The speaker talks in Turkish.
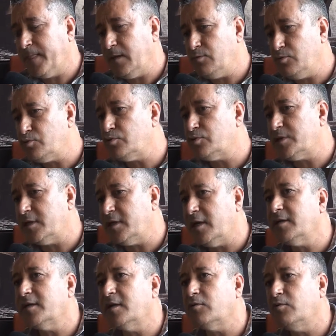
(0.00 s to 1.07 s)
üst üste
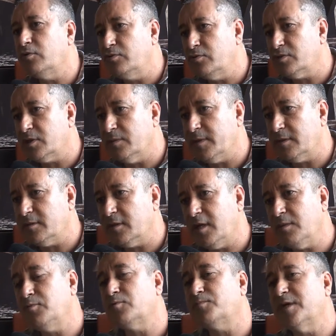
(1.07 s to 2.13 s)
yan yana koyduğunuz zaman
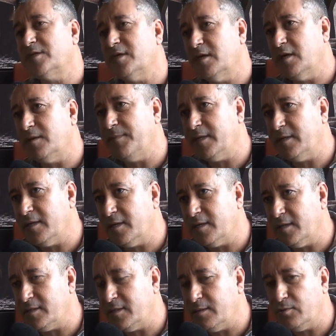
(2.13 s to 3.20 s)
daha büyük başarılar meydana
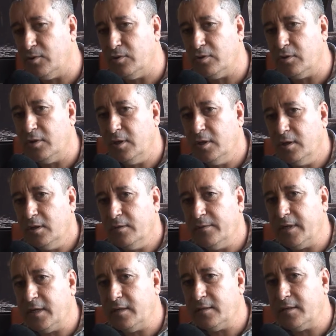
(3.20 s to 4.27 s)
getirebiliyor
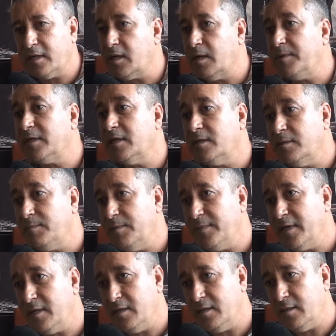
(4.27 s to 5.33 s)
ve rekabet
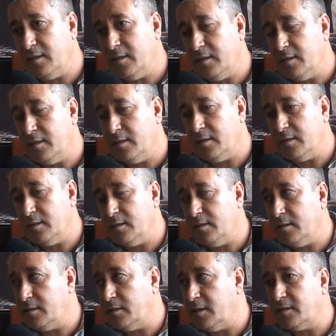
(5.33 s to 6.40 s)
edebilme e,
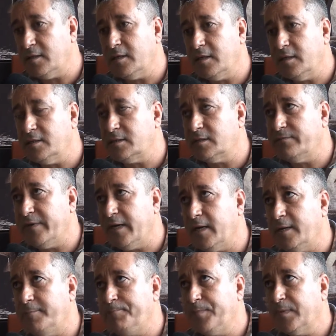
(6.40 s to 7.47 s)
yeteneğinizin
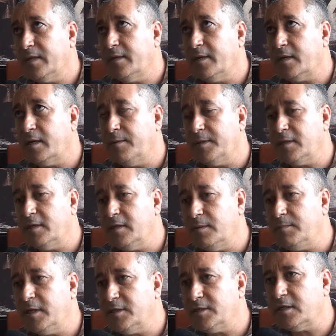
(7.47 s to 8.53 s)
veya rekabet
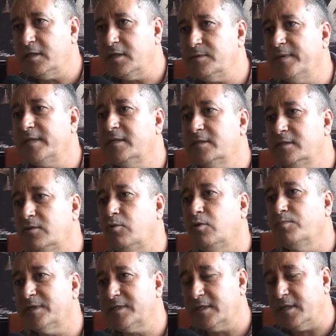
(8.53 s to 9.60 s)
edebilecek hizmetinizin de
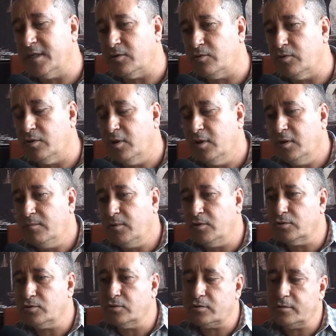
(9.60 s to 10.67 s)
olması gerekiyor.
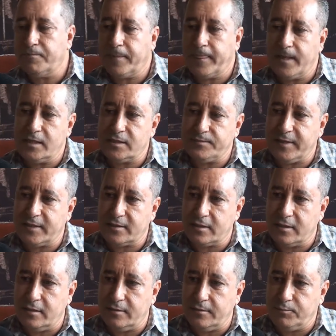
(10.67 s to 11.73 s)
Biliyorsunuz hizmet
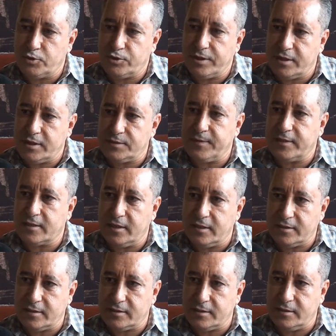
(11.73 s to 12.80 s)
müşteri hizmet
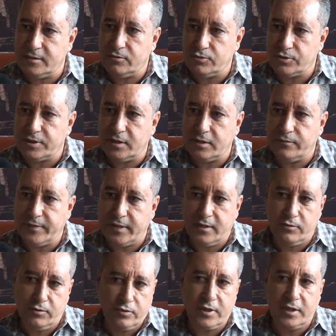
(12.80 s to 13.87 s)
kalitesi yüksek veya
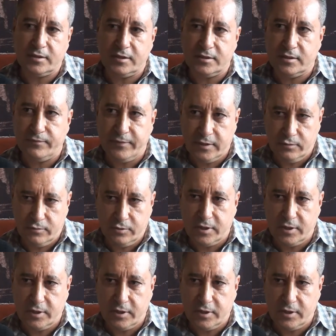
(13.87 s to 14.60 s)
ürün kalitesi ve ürün